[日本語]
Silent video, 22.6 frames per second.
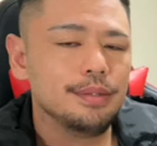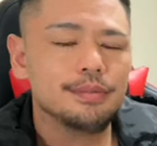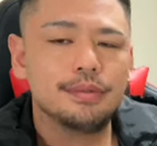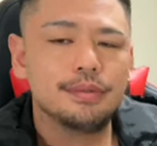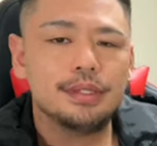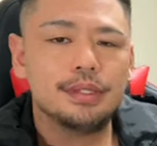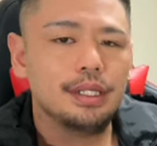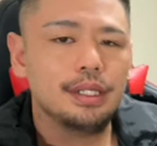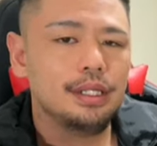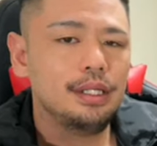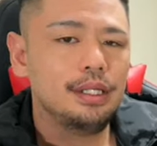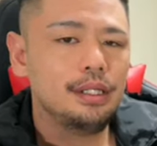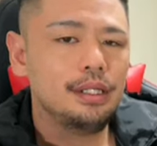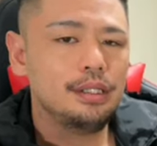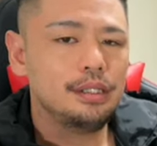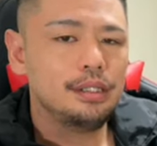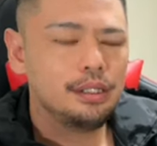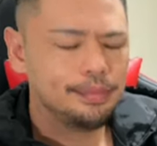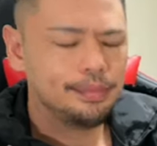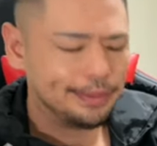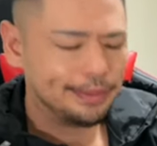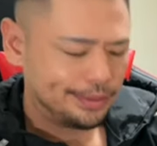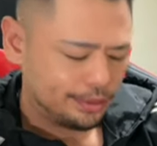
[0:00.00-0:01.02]
でもあれっ
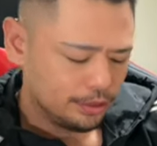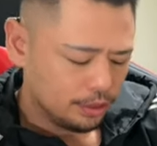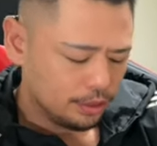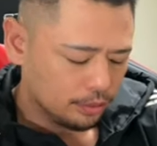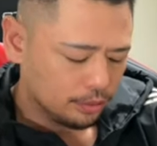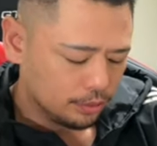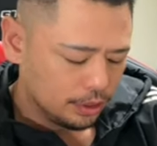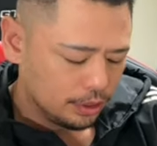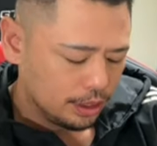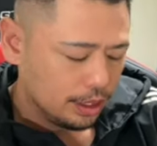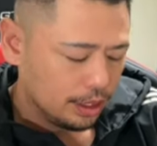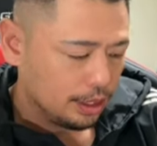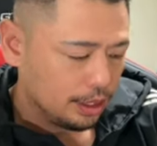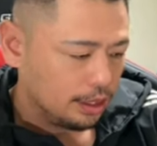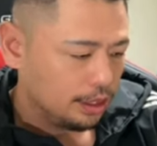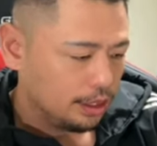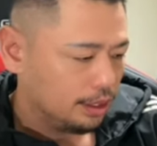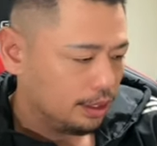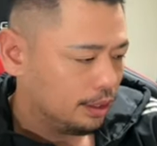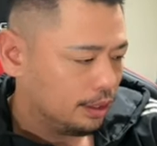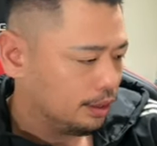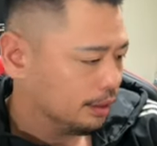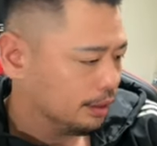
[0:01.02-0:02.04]
て別に俺
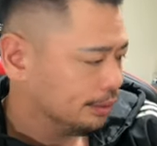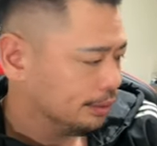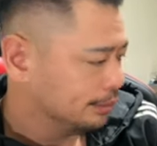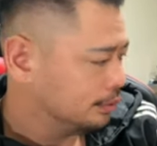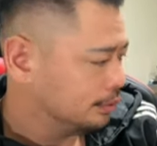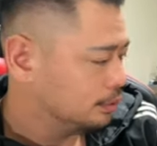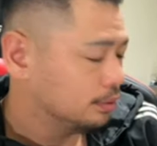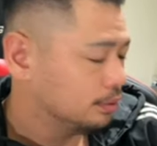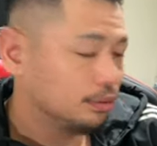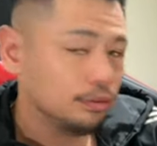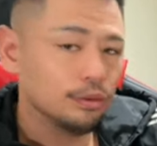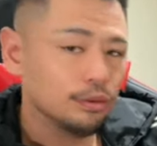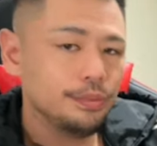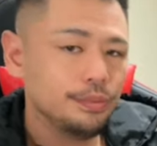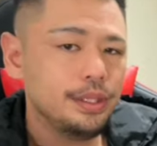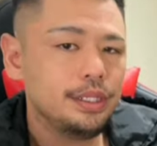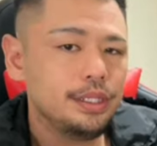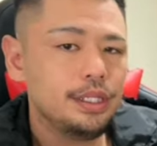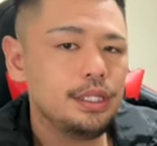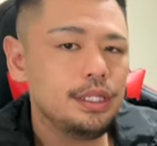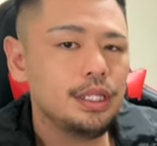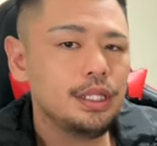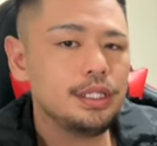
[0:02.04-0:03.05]
ずっ
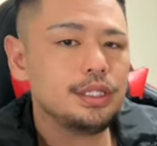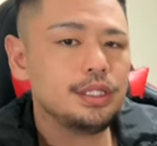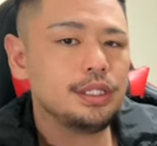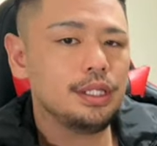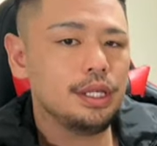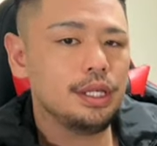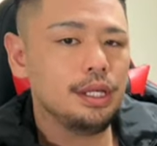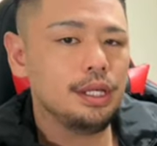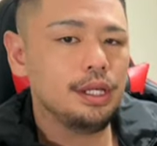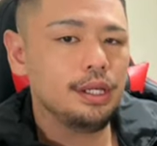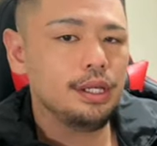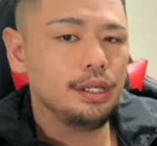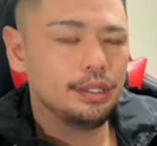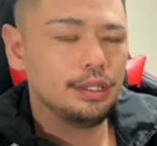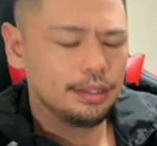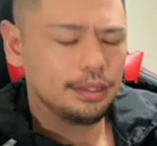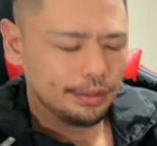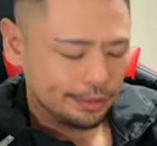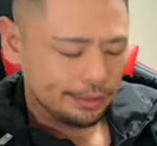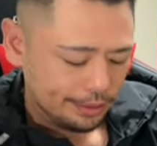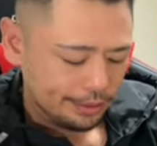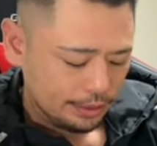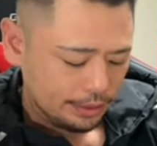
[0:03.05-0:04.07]
と止めてたしね。
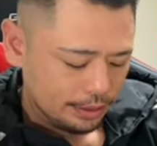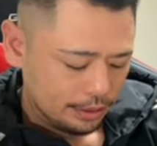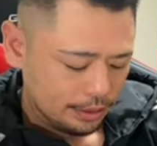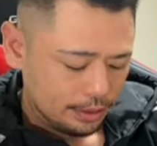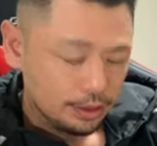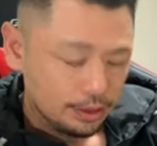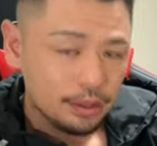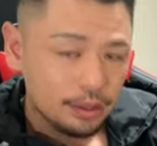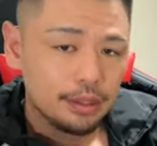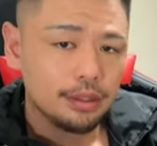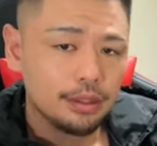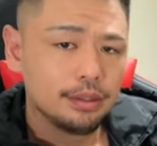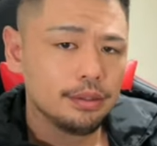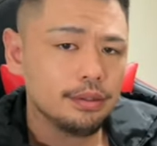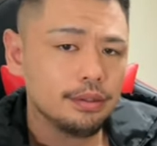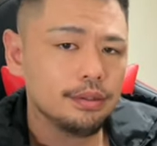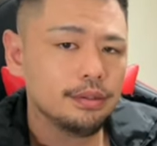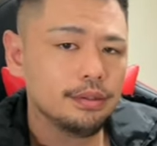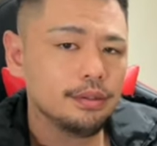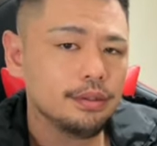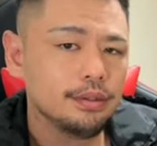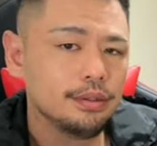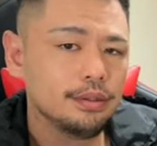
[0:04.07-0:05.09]
う